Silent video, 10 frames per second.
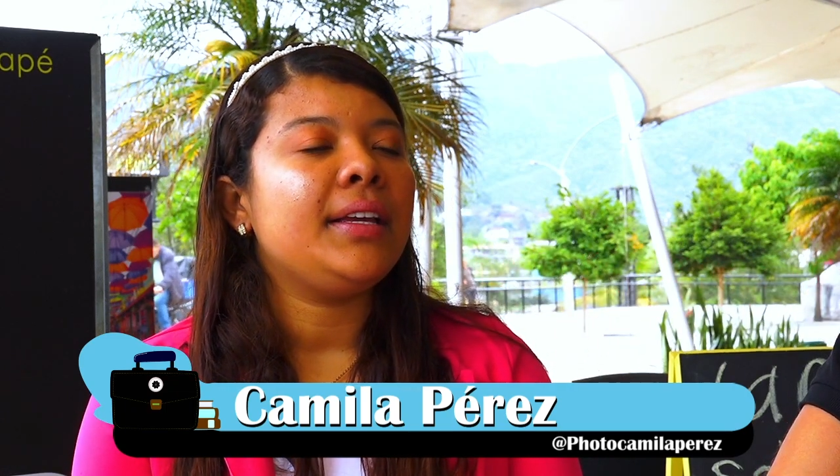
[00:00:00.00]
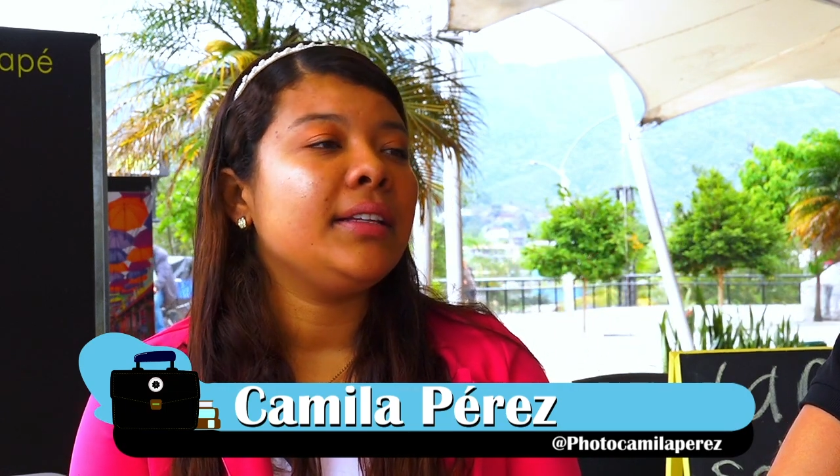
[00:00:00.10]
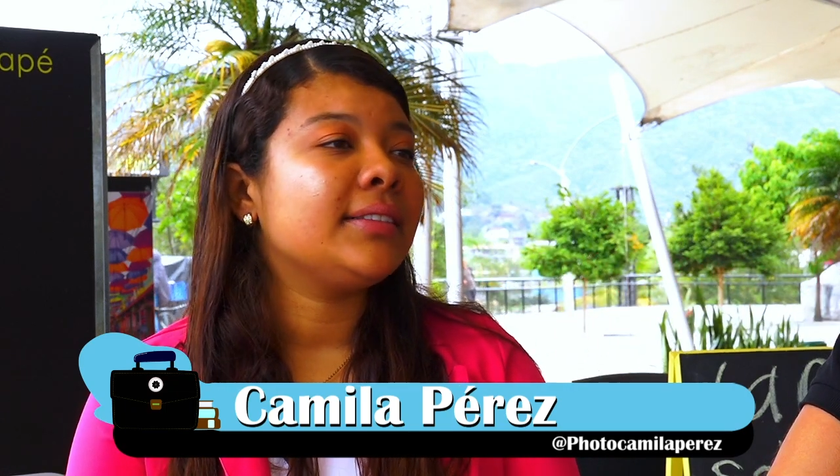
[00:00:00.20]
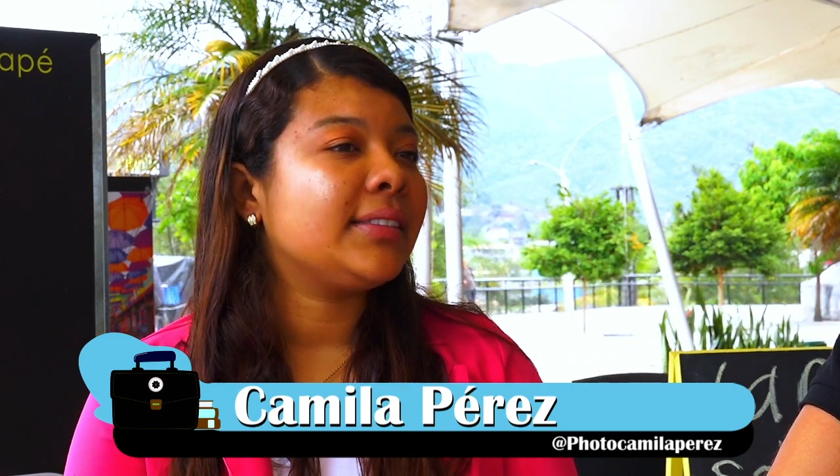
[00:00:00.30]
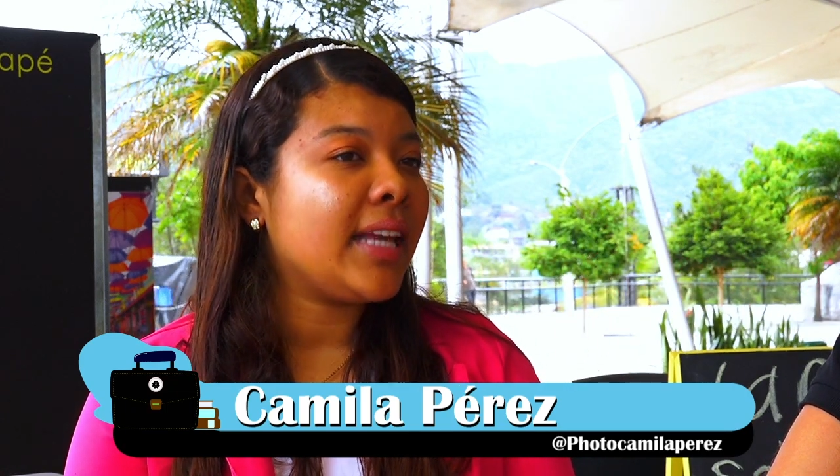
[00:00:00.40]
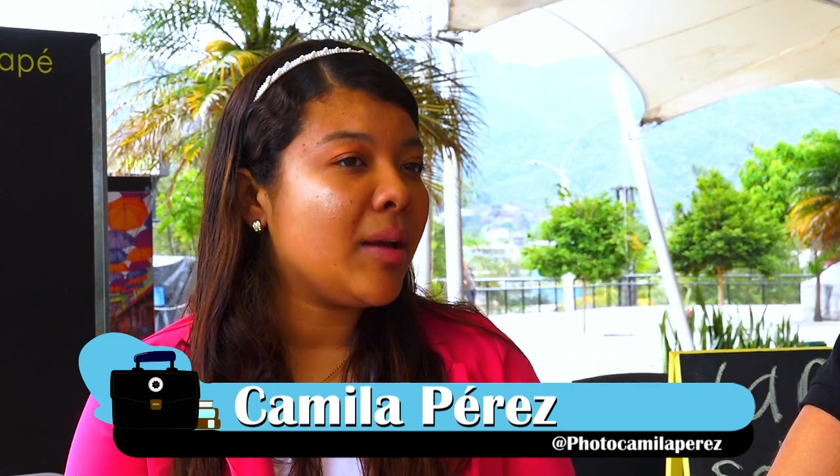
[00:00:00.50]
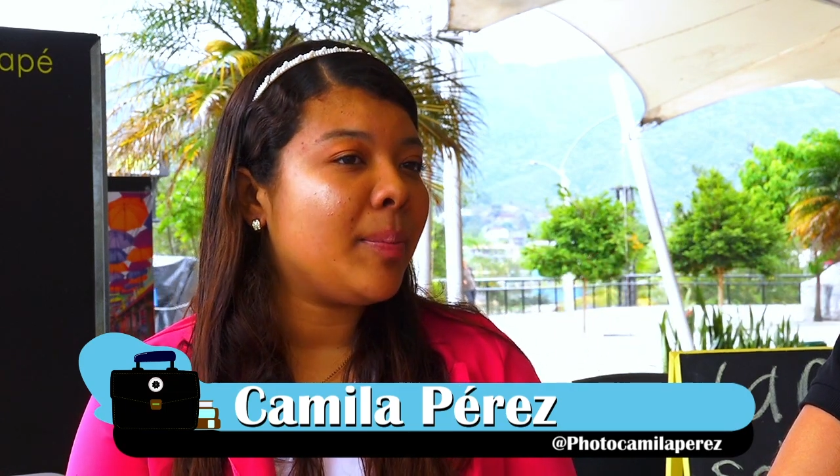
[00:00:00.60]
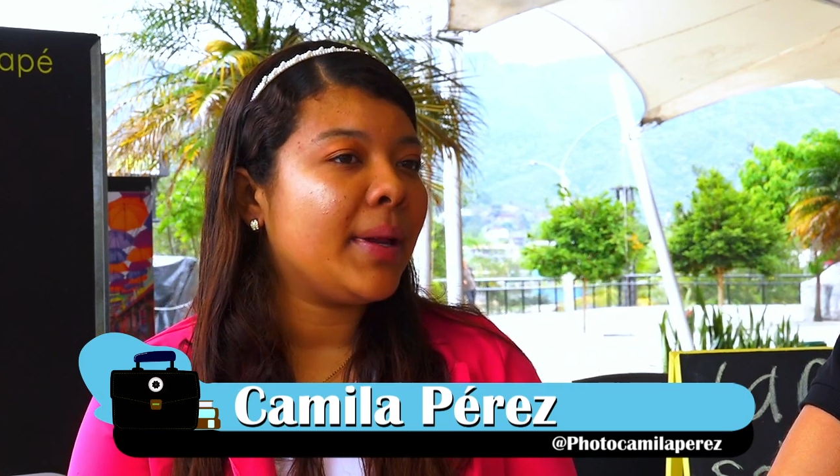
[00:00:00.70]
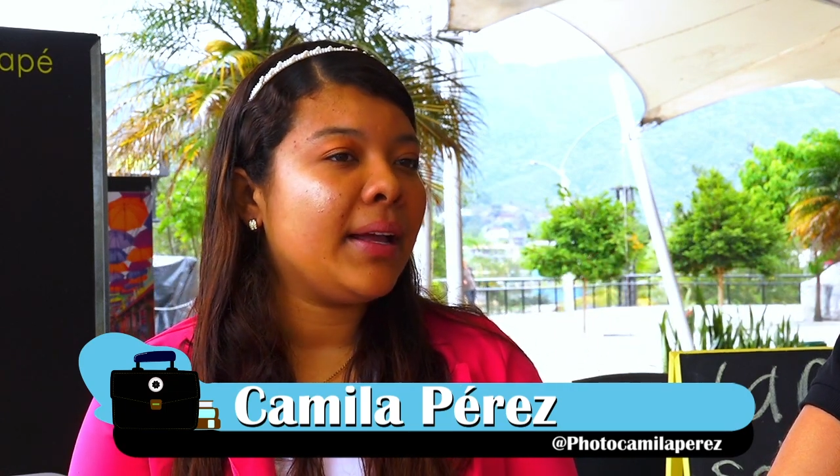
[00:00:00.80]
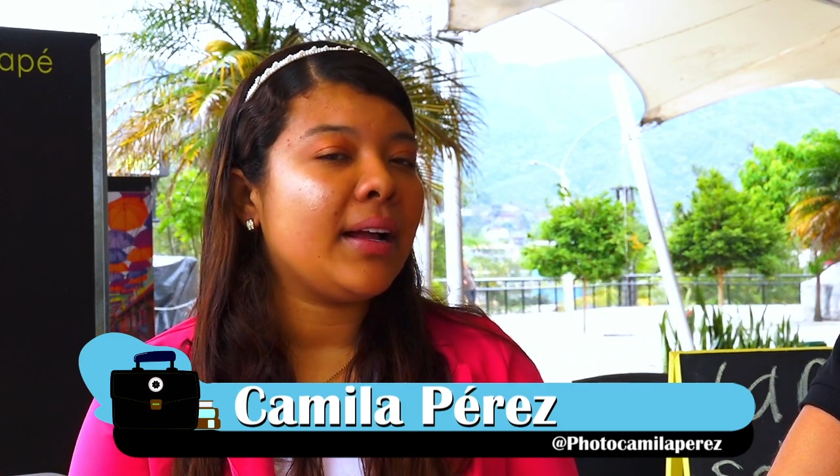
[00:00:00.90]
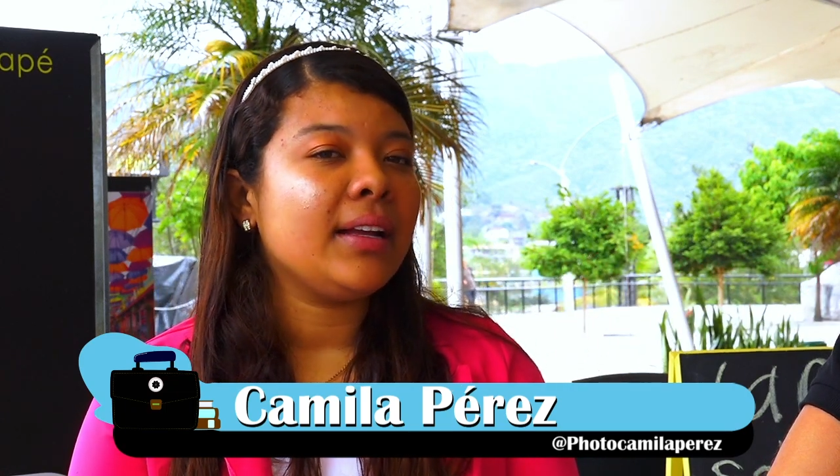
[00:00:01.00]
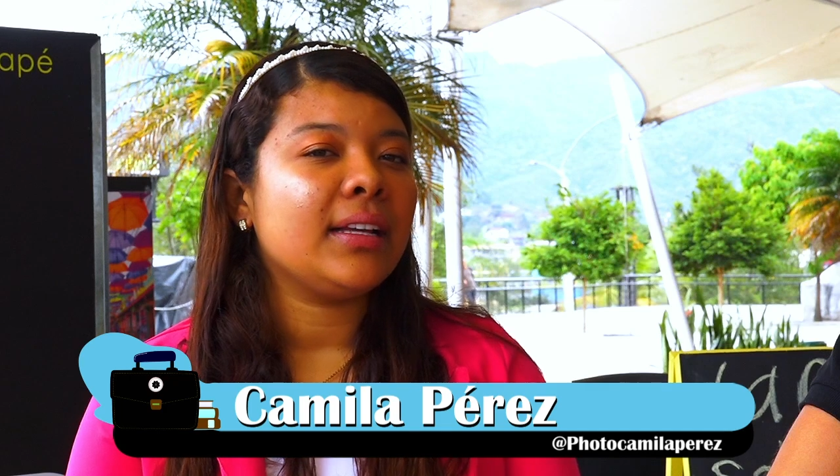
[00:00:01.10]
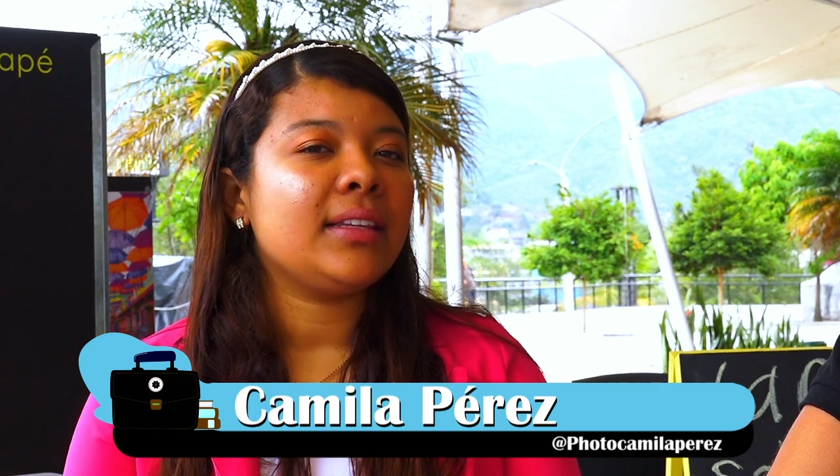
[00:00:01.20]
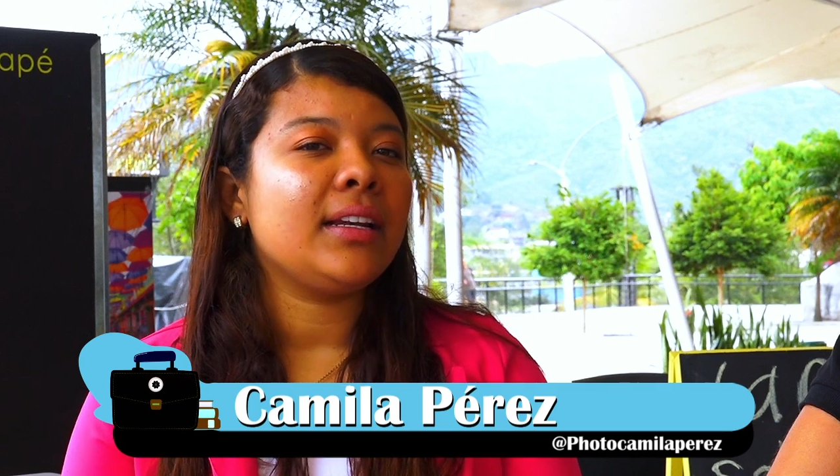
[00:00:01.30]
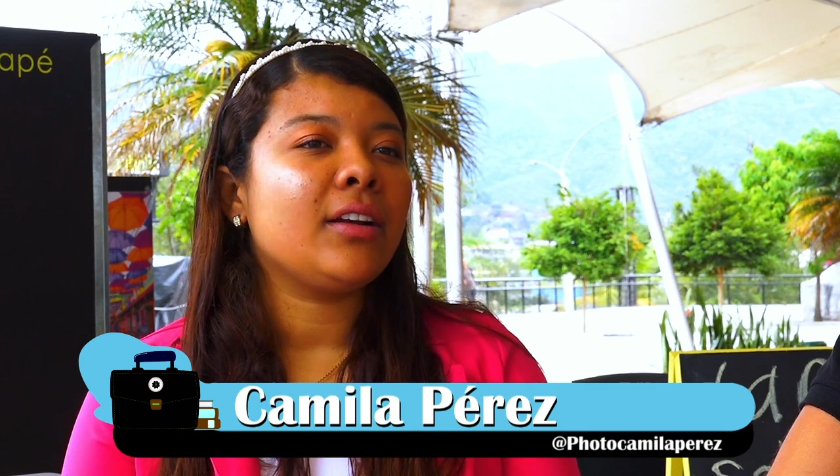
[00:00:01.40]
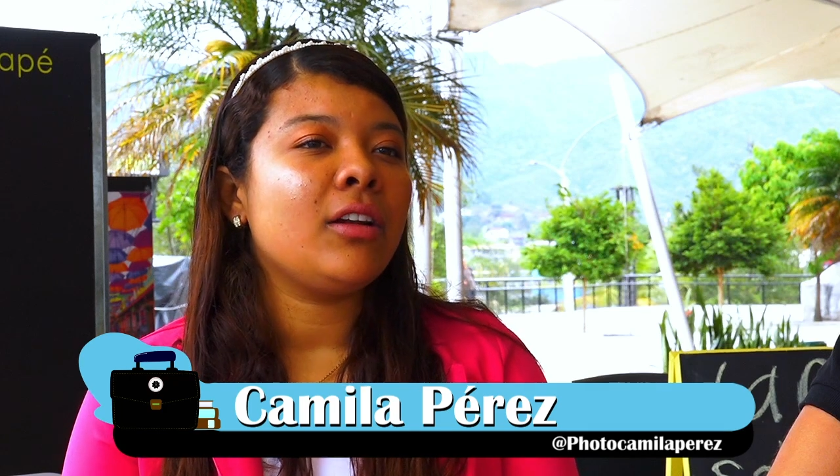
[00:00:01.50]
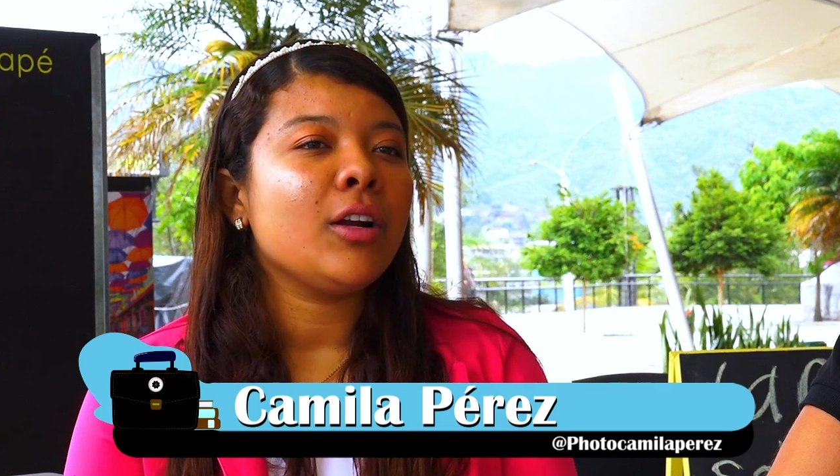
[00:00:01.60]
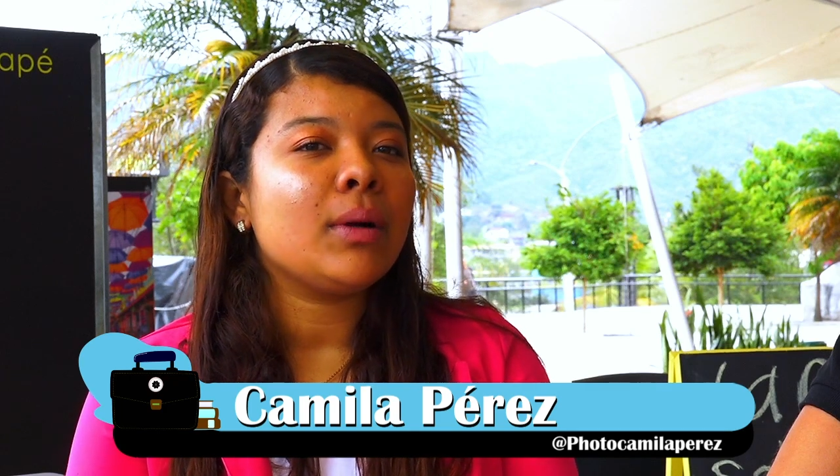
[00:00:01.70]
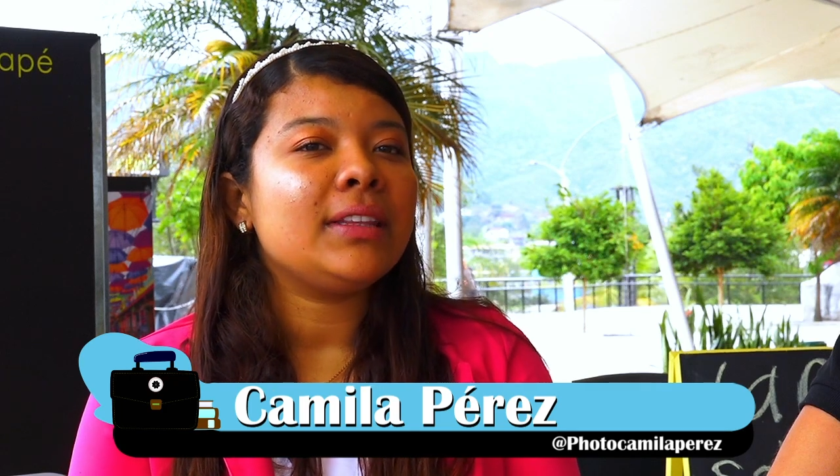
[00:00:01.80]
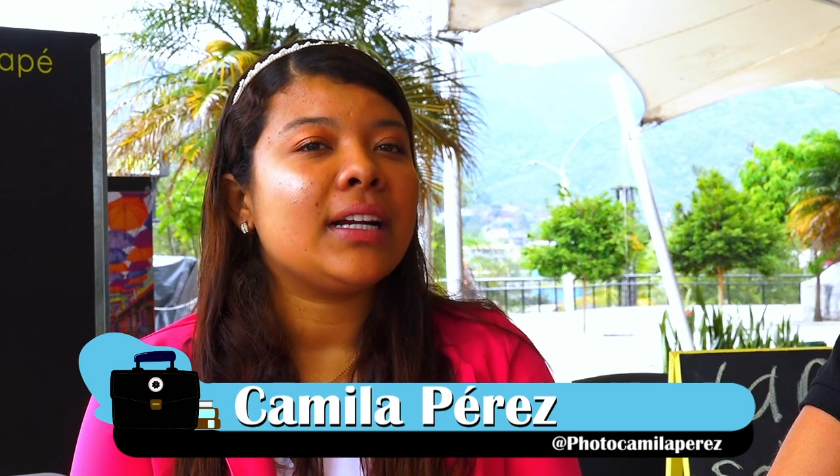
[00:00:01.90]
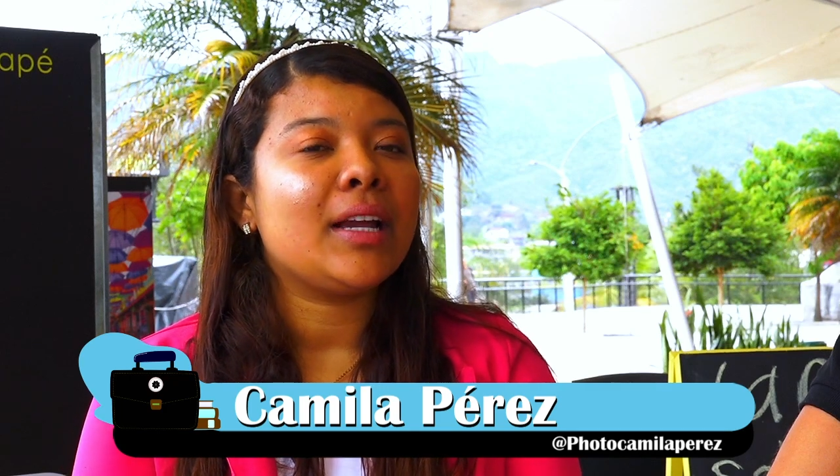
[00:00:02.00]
y siempre hay que tenerlo en cuenta